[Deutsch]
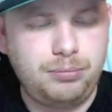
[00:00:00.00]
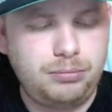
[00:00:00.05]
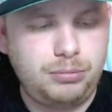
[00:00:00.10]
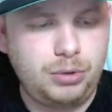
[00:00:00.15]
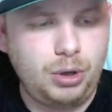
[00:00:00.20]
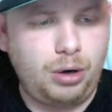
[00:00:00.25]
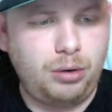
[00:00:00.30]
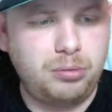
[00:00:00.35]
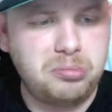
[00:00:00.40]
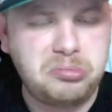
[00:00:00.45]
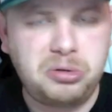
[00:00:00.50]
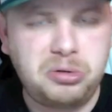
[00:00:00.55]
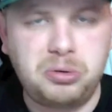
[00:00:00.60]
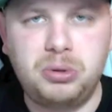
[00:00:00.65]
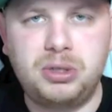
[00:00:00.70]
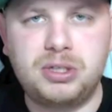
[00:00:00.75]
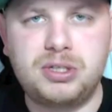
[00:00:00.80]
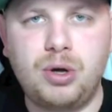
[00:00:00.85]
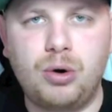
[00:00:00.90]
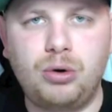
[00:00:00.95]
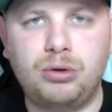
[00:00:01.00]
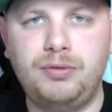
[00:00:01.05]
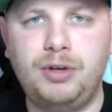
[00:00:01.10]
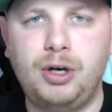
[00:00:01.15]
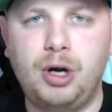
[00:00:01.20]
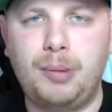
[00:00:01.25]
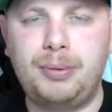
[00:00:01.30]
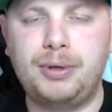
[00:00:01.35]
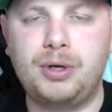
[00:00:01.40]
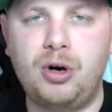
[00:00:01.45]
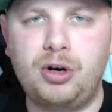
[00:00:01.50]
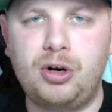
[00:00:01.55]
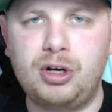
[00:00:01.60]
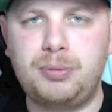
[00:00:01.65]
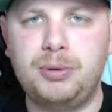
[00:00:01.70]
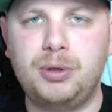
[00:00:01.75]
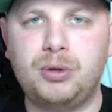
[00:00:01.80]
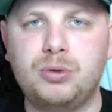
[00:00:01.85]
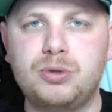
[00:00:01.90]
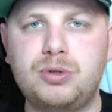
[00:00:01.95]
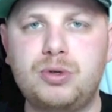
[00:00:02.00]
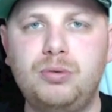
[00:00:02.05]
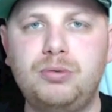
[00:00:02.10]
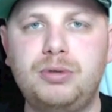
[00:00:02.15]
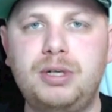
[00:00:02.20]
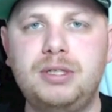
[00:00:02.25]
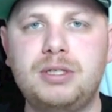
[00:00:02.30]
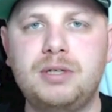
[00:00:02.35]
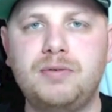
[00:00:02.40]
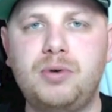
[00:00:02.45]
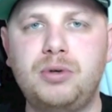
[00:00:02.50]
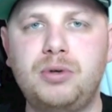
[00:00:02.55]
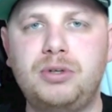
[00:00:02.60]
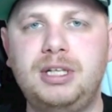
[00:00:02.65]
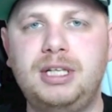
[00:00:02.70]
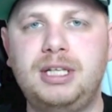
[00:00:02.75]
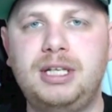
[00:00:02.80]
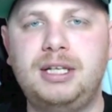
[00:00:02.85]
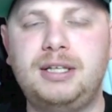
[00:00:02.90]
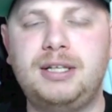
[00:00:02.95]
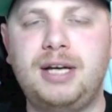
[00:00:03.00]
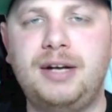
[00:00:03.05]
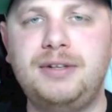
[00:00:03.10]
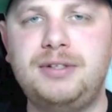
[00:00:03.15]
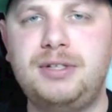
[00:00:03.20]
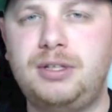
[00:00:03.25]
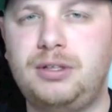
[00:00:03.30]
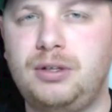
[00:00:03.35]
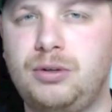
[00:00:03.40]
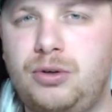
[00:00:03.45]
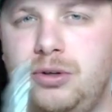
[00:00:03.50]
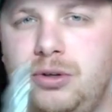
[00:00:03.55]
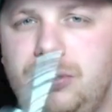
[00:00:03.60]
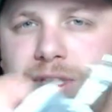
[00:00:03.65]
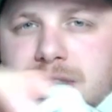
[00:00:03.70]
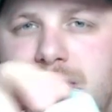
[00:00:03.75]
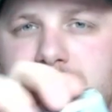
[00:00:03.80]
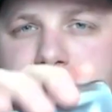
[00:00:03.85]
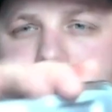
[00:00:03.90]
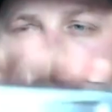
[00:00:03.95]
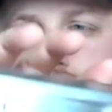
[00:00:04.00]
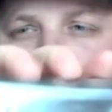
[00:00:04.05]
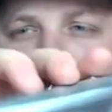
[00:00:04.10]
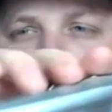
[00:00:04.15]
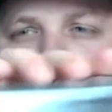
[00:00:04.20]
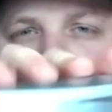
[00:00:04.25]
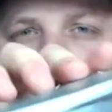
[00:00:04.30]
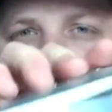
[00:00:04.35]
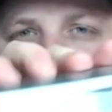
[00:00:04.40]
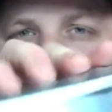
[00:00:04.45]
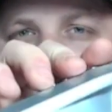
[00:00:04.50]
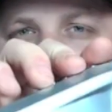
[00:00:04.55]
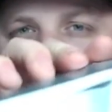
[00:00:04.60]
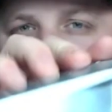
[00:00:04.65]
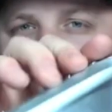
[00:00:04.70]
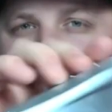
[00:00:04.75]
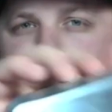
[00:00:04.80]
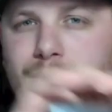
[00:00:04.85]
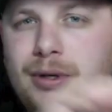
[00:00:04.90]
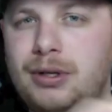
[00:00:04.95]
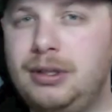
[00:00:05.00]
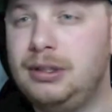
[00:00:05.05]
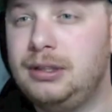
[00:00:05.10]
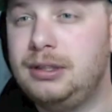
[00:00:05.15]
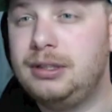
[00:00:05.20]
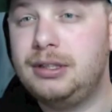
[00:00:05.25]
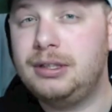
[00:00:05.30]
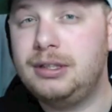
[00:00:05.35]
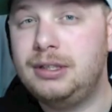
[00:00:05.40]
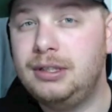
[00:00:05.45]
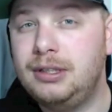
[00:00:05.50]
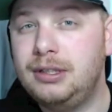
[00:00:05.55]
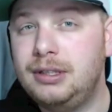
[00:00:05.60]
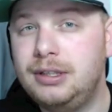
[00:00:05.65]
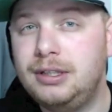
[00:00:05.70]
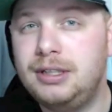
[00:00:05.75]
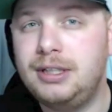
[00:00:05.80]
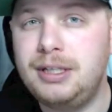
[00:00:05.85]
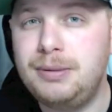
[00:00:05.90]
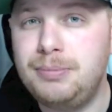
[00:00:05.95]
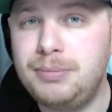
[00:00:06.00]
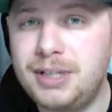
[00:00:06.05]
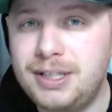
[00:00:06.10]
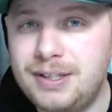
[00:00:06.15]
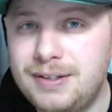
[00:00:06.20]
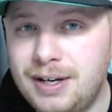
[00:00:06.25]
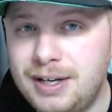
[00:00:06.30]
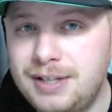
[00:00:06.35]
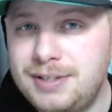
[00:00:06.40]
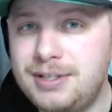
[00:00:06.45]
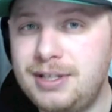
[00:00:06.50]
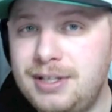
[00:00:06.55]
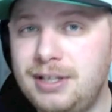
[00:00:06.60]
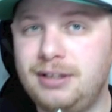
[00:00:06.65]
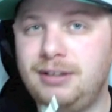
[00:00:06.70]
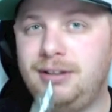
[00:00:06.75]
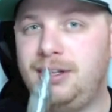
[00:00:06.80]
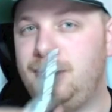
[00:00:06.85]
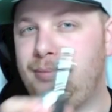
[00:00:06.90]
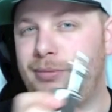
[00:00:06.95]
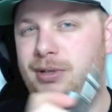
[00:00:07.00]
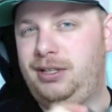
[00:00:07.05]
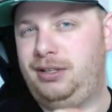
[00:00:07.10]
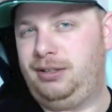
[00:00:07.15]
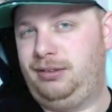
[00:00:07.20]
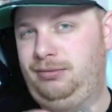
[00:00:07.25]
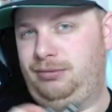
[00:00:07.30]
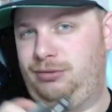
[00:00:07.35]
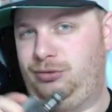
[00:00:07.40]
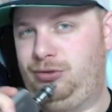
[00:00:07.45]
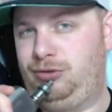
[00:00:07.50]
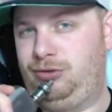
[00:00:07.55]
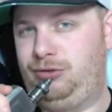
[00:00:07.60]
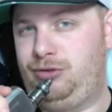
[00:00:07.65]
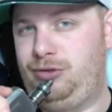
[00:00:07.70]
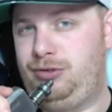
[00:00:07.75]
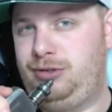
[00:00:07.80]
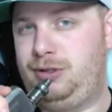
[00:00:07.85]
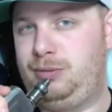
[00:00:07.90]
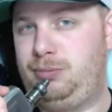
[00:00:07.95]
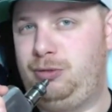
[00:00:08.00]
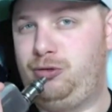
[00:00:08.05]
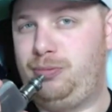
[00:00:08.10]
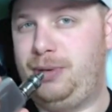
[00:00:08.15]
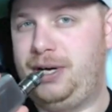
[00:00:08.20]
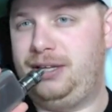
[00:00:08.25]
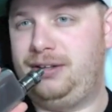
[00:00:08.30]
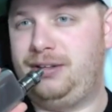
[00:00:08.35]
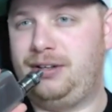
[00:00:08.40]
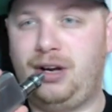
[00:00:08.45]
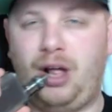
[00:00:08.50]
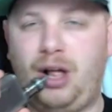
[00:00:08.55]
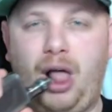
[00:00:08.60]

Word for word: Ja, ich würde sagen, wir labern gar nicht mehr groß rum, gehen sofort in die Detailsicht, dann könnt ihr dieses schöne Ding mal im Detail sehen, nämlich. Tschüss, bis später.